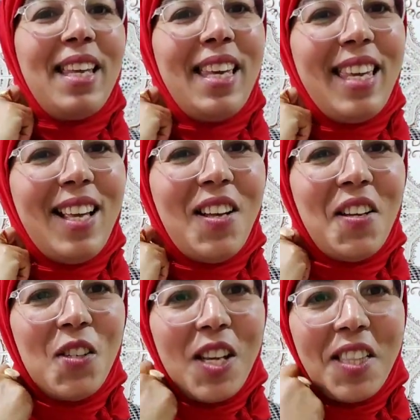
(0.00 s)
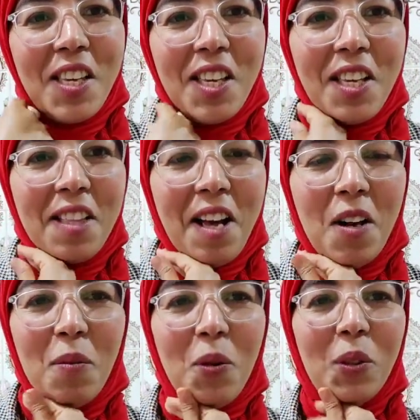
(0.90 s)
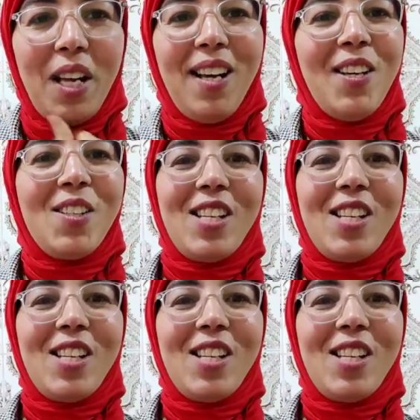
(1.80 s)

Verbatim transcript: هي جديد الموضه